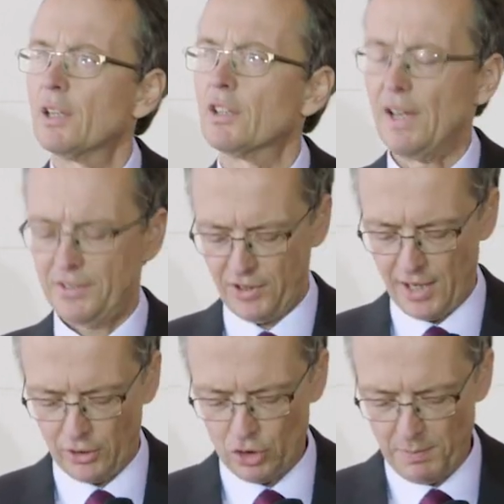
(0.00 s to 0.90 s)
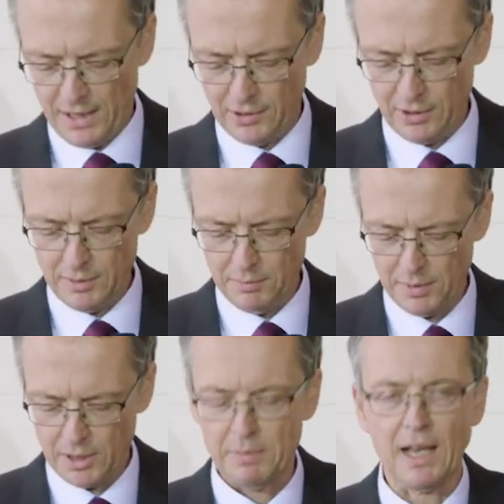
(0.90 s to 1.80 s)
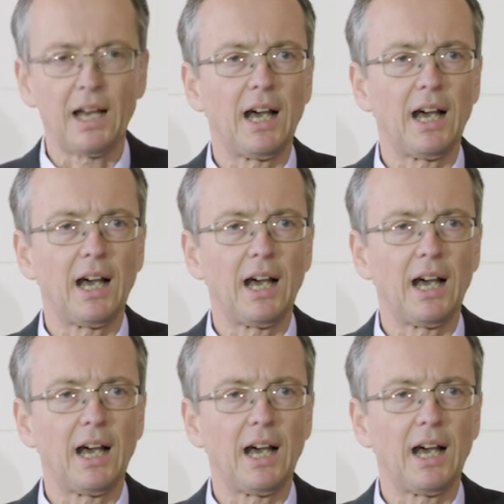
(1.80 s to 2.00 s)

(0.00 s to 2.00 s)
20 Jahre später, im Jahre